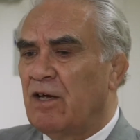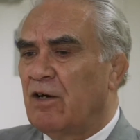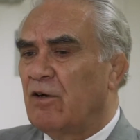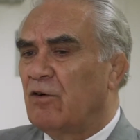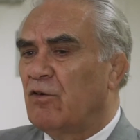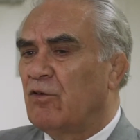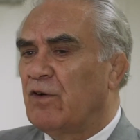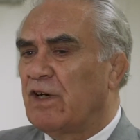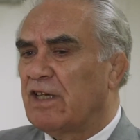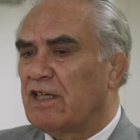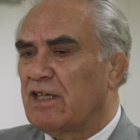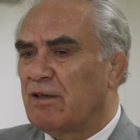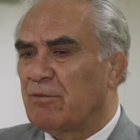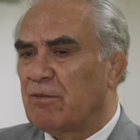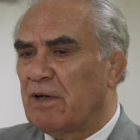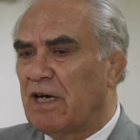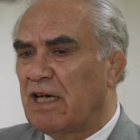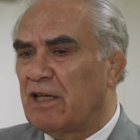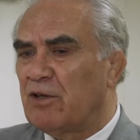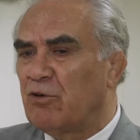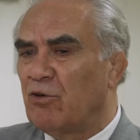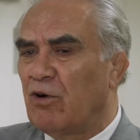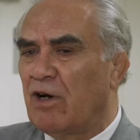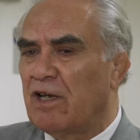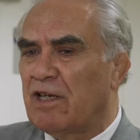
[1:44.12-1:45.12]
В этом
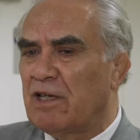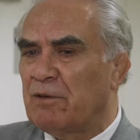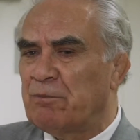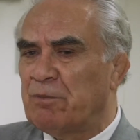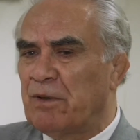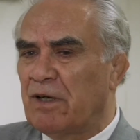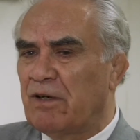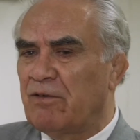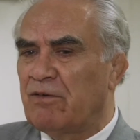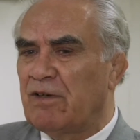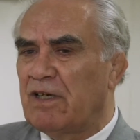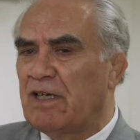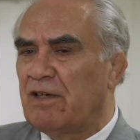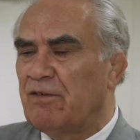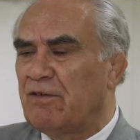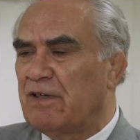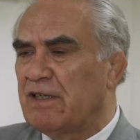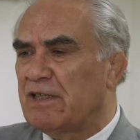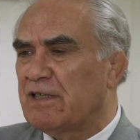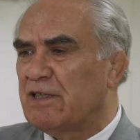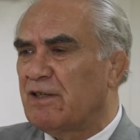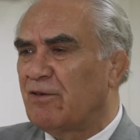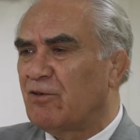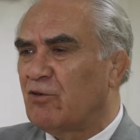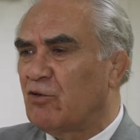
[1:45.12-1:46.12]
году они провели
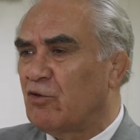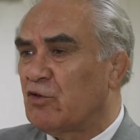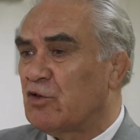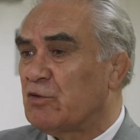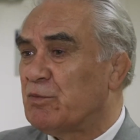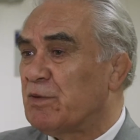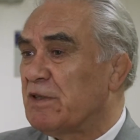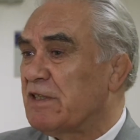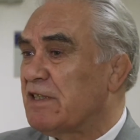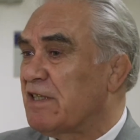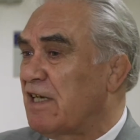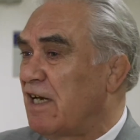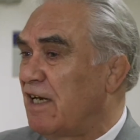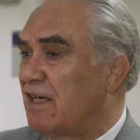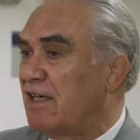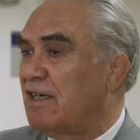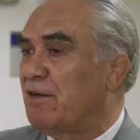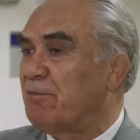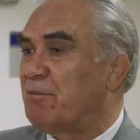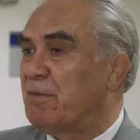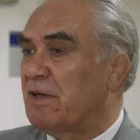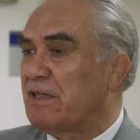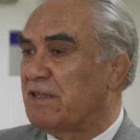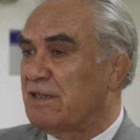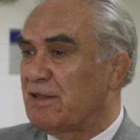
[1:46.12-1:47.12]
выставку в специально
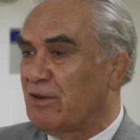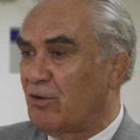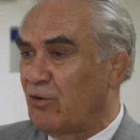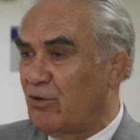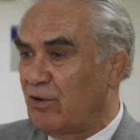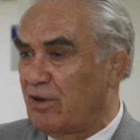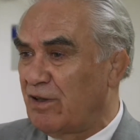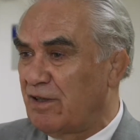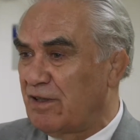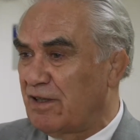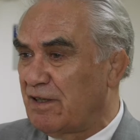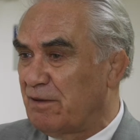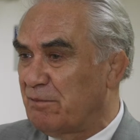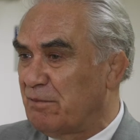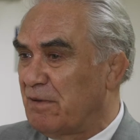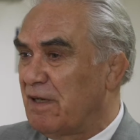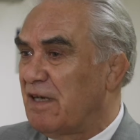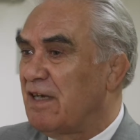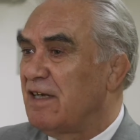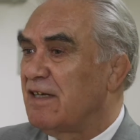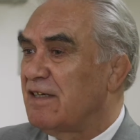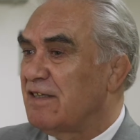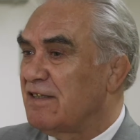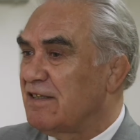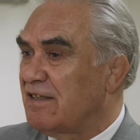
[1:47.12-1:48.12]
построенном
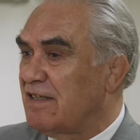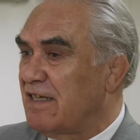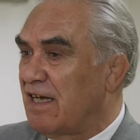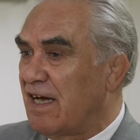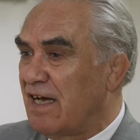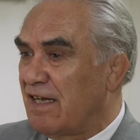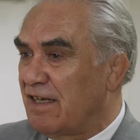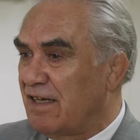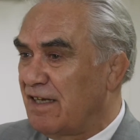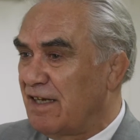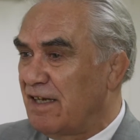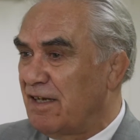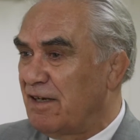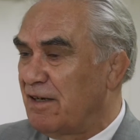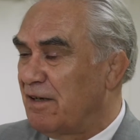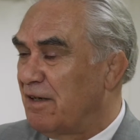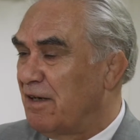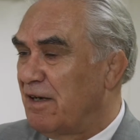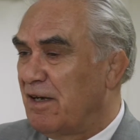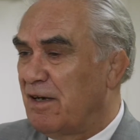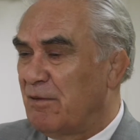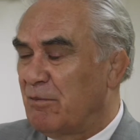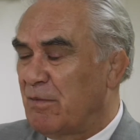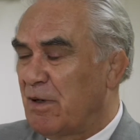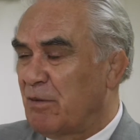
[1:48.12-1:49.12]
здании.
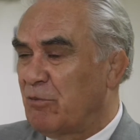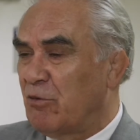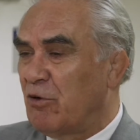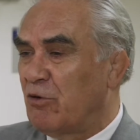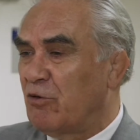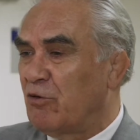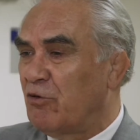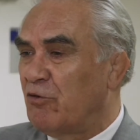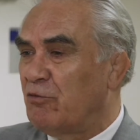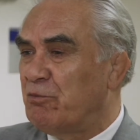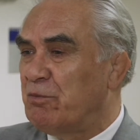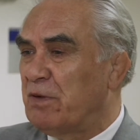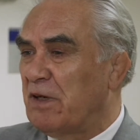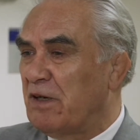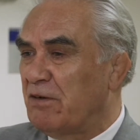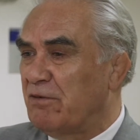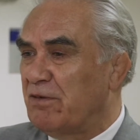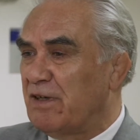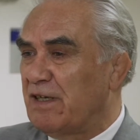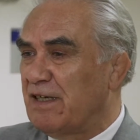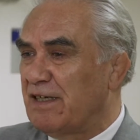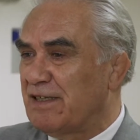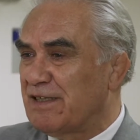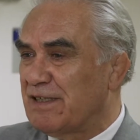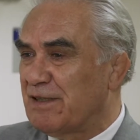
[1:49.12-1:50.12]
По-моему,
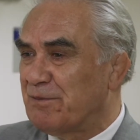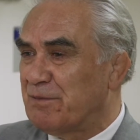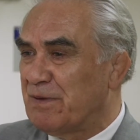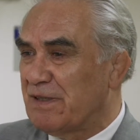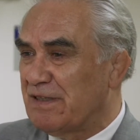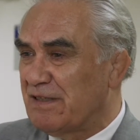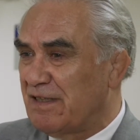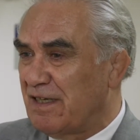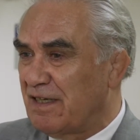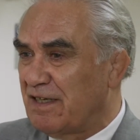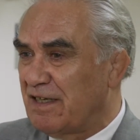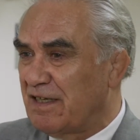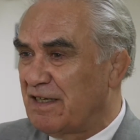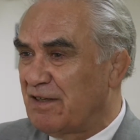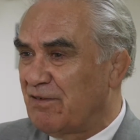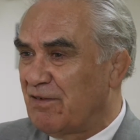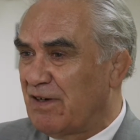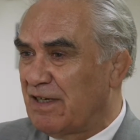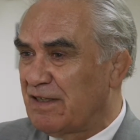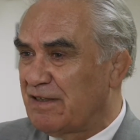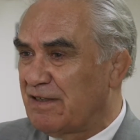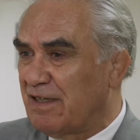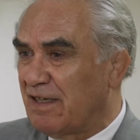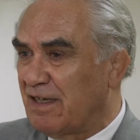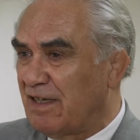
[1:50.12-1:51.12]
впервые за последние
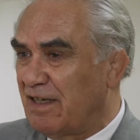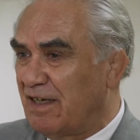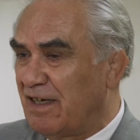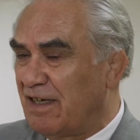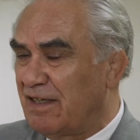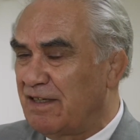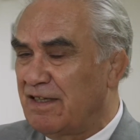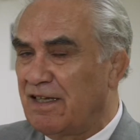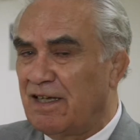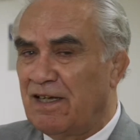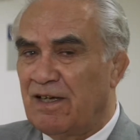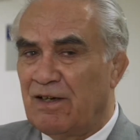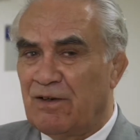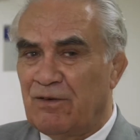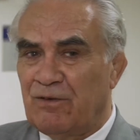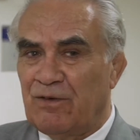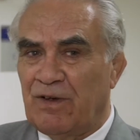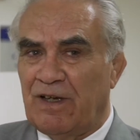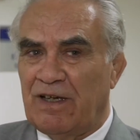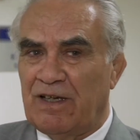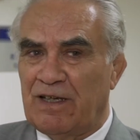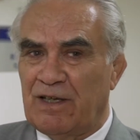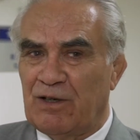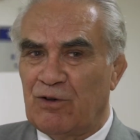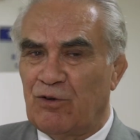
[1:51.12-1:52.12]
20 лет в
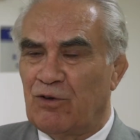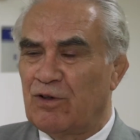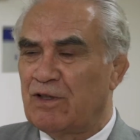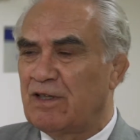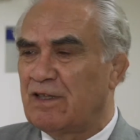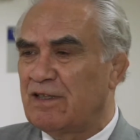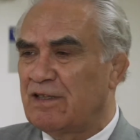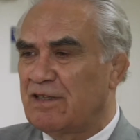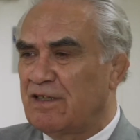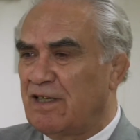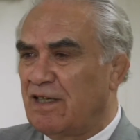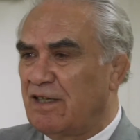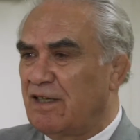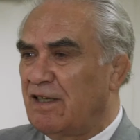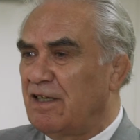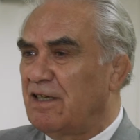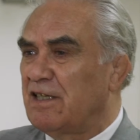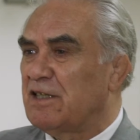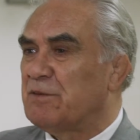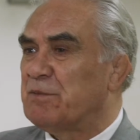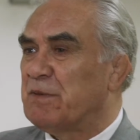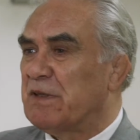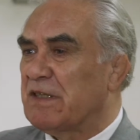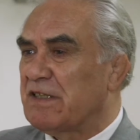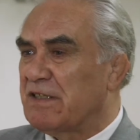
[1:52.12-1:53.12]
регионе сделали
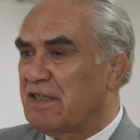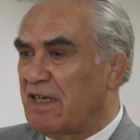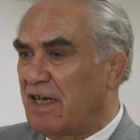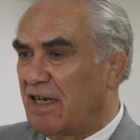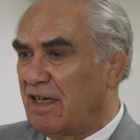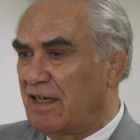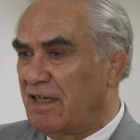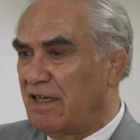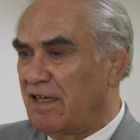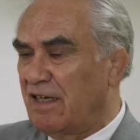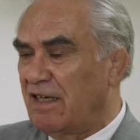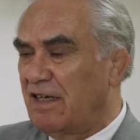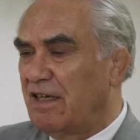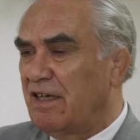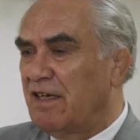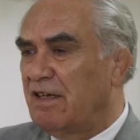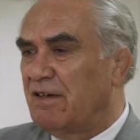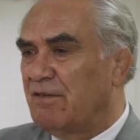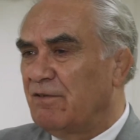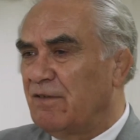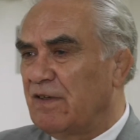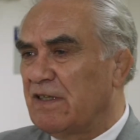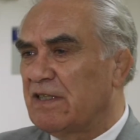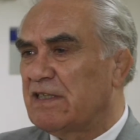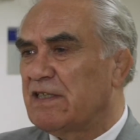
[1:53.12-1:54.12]
специальный
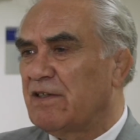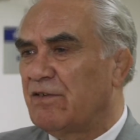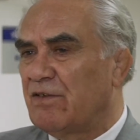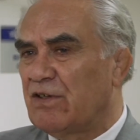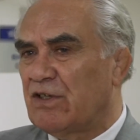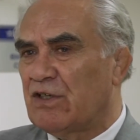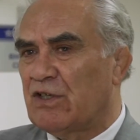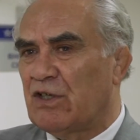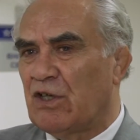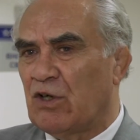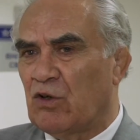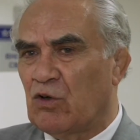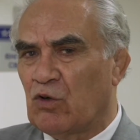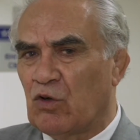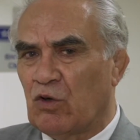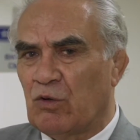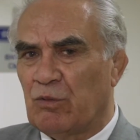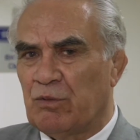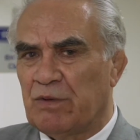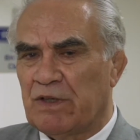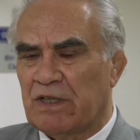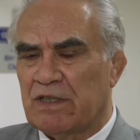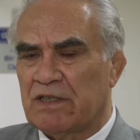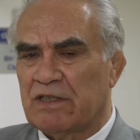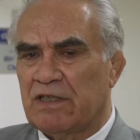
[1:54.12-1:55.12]
выставочный
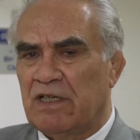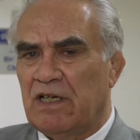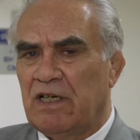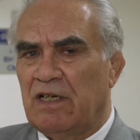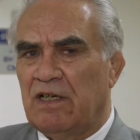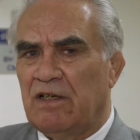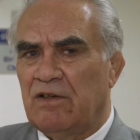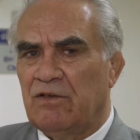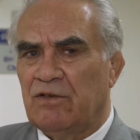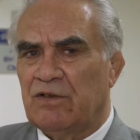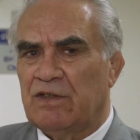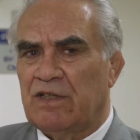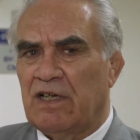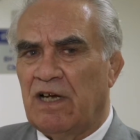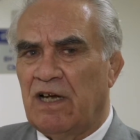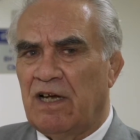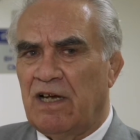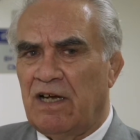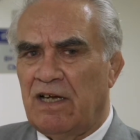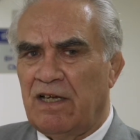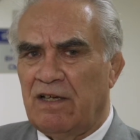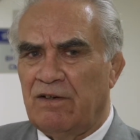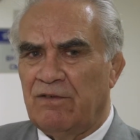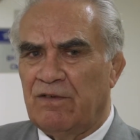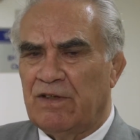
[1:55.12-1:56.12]
комплекс.
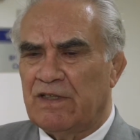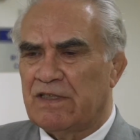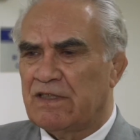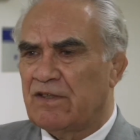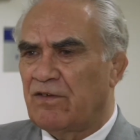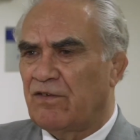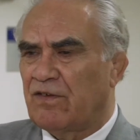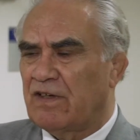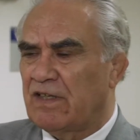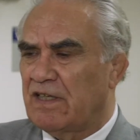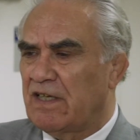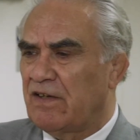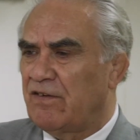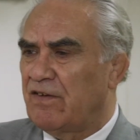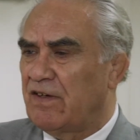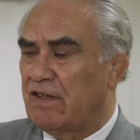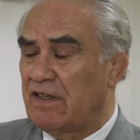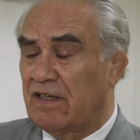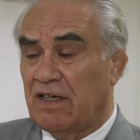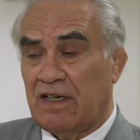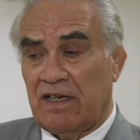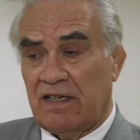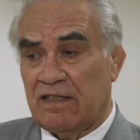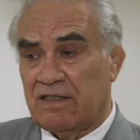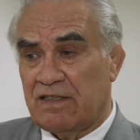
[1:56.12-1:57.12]
Вторая выставка,
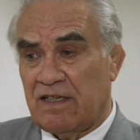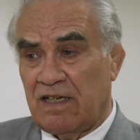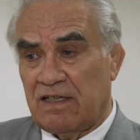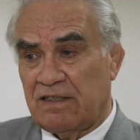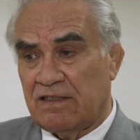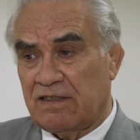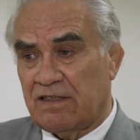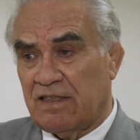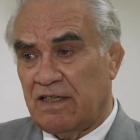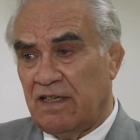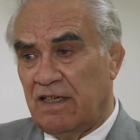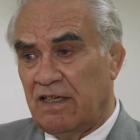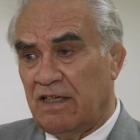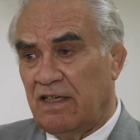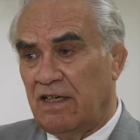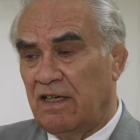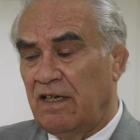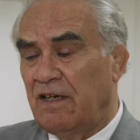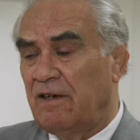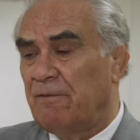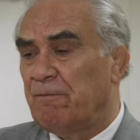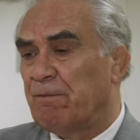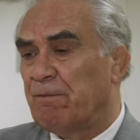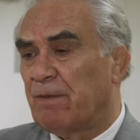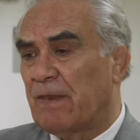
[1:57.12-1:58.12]
наверное, казанская.
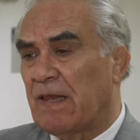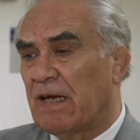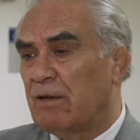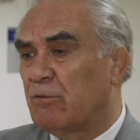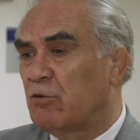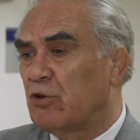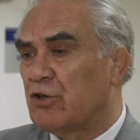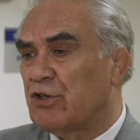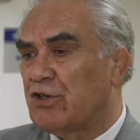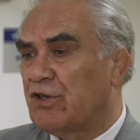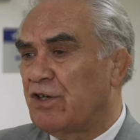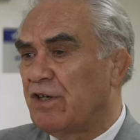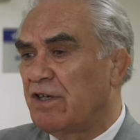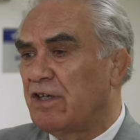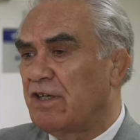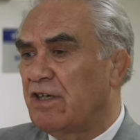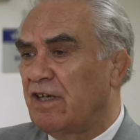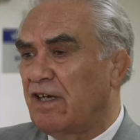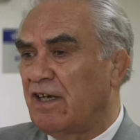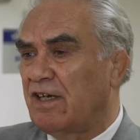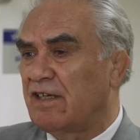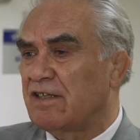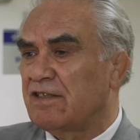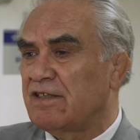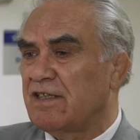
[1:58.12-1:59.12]
Там очень
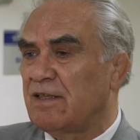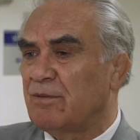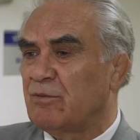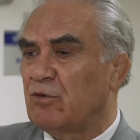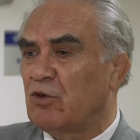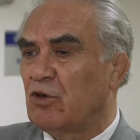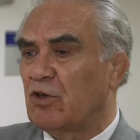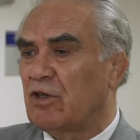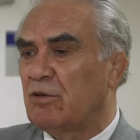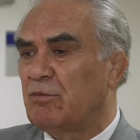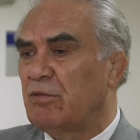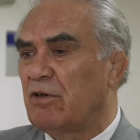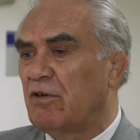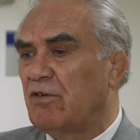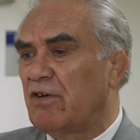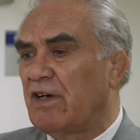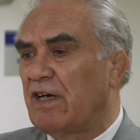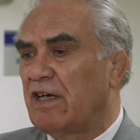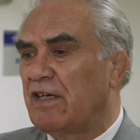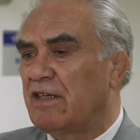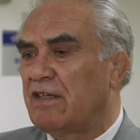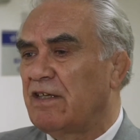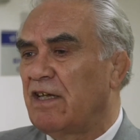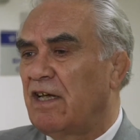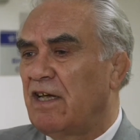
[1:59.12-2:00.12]
интересно, много
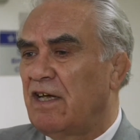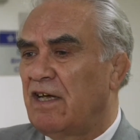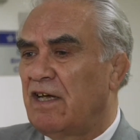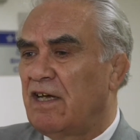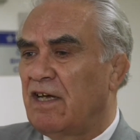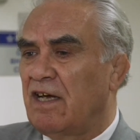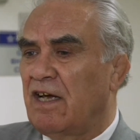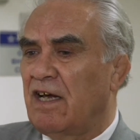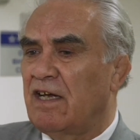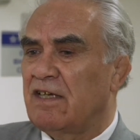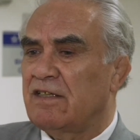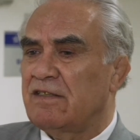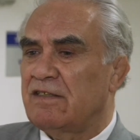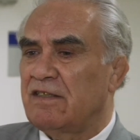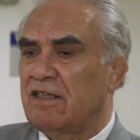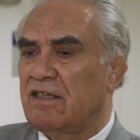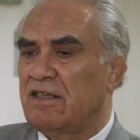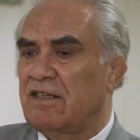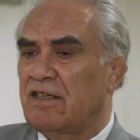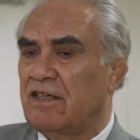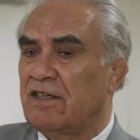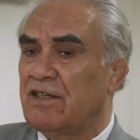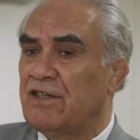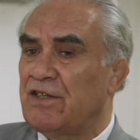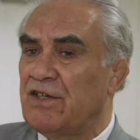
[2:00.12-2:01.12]
бывает разных
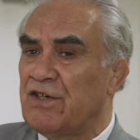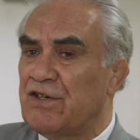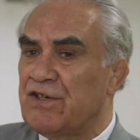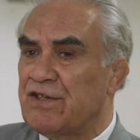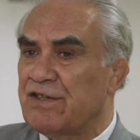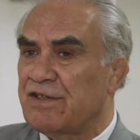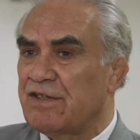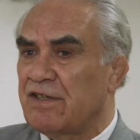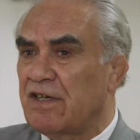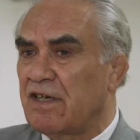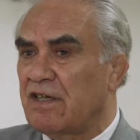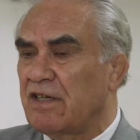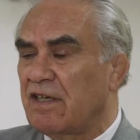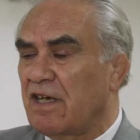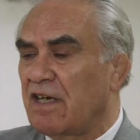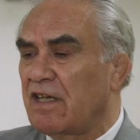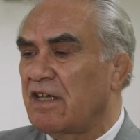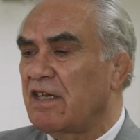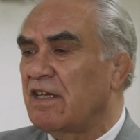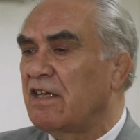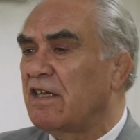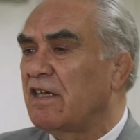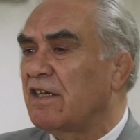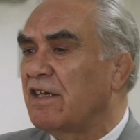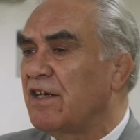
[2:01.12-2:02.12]
технических,
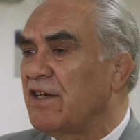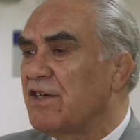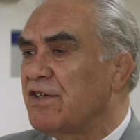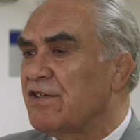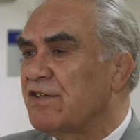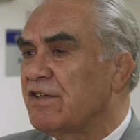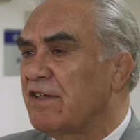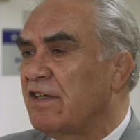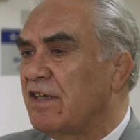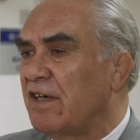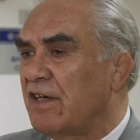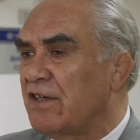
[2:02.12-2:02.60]
технологических